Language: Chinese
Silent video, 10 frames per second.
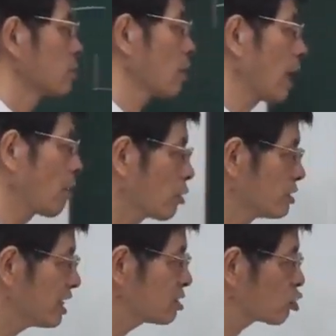我考虑
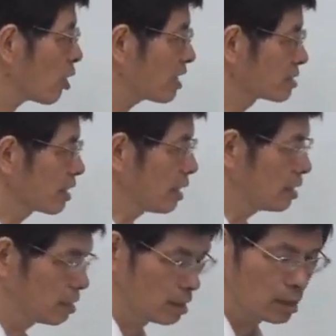这一串的
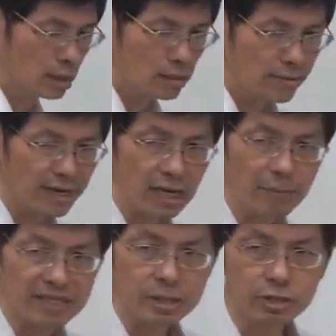regular
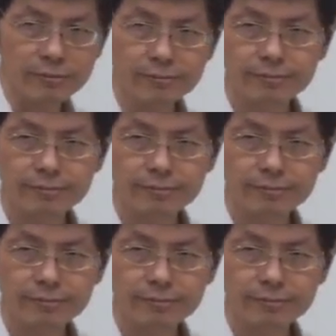partition。